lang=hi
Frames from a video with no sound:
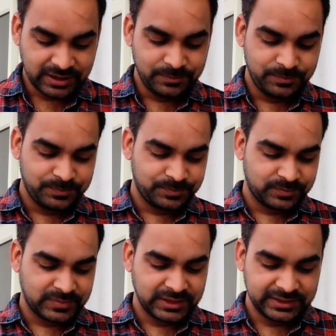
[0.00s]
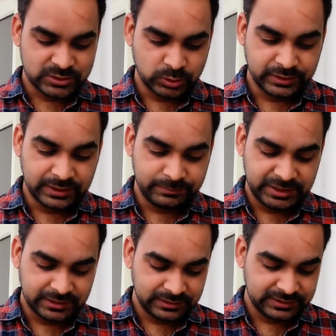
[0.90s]
अब इसको हम
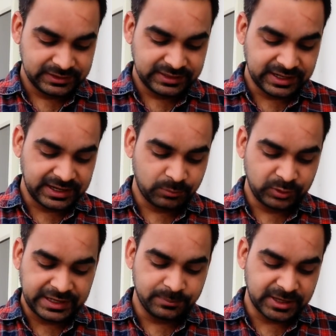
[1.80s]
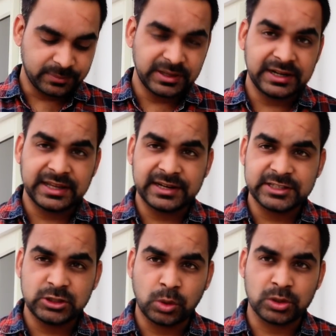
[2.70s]
ये दिखा रहा है आपको नाइन पार्ट में हल्के हल्के
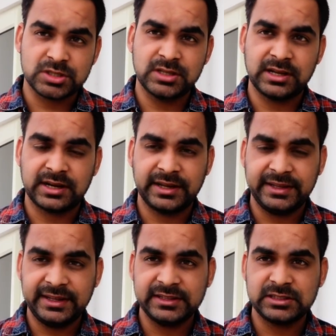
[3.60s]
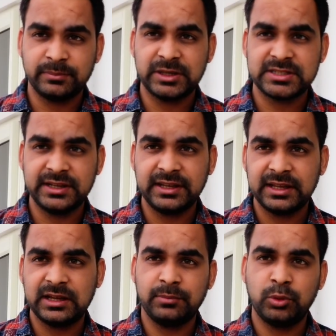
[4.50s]
से डॉट्स दिखा रहा है ये सिम्बल्स हैं कि
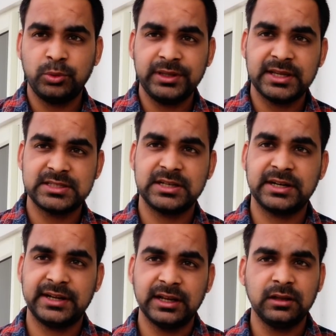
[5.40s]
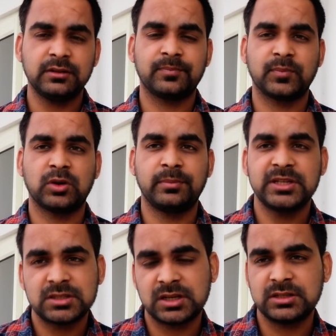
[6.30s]
हाँ फोटो यहाँ से कटेगा और हमें
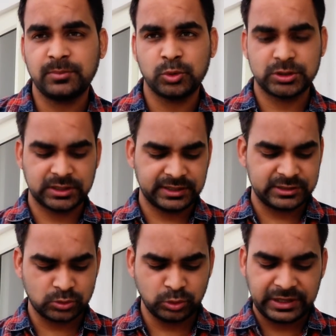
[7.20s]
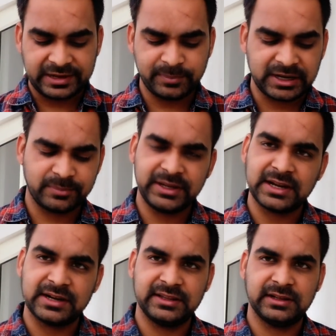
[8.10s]
इस तरह से पोस्ट करना है इसको नाइन पार्ट में
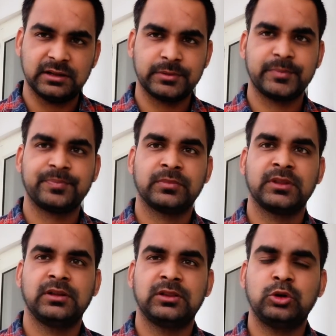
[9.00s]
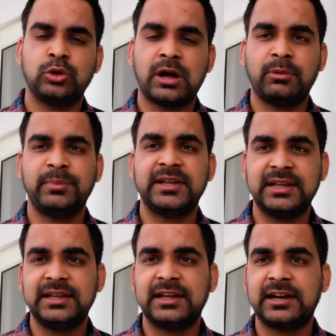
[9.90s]
काट देगा तो अब हमें
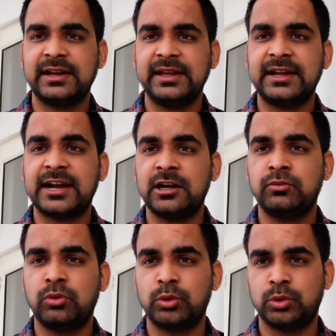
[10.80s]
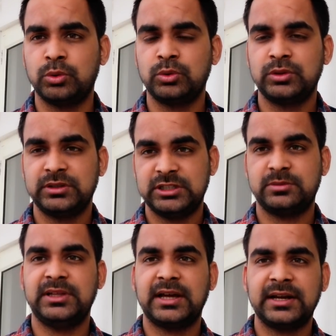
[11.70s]
क्लिक करना है कट फोटो
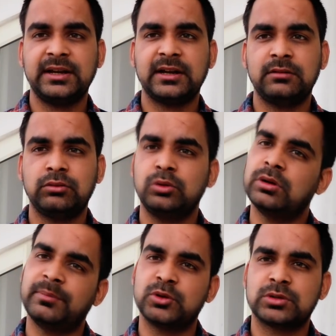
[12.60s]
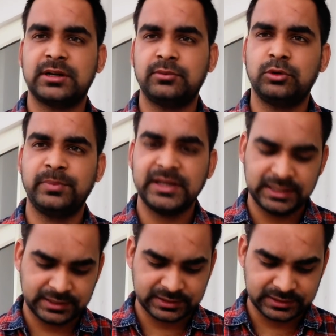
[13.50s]
इसमें दिखा रहा है ना कट फोटो हमने उस कट फोटो पर
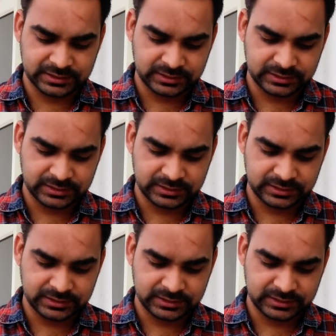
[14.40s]
क्लिक कर देना